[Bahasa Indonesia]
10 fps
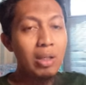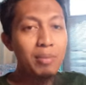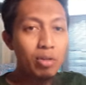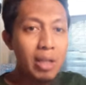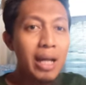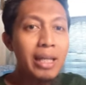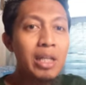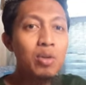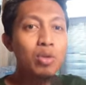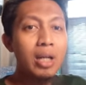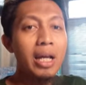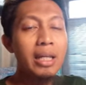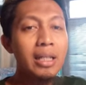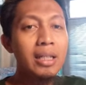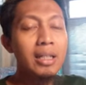6 juta
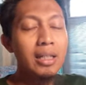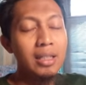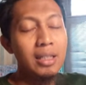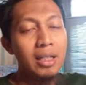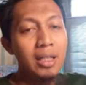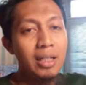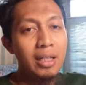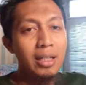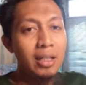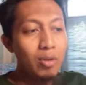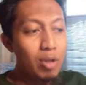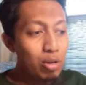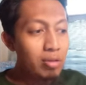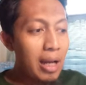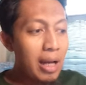dikurangin uh, eh,
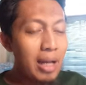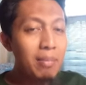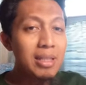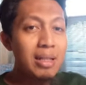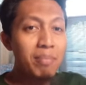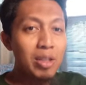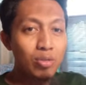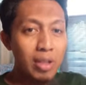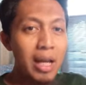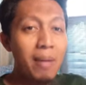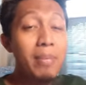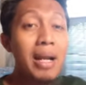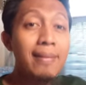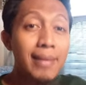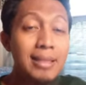2 juta kan masih ada 4 juta.
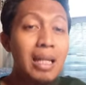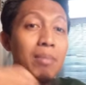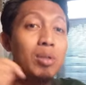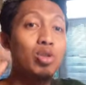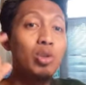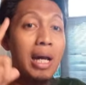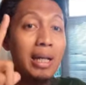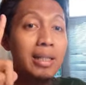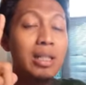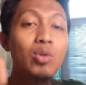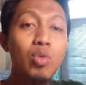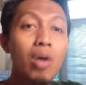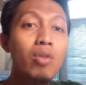Berarti selama 7 hari gua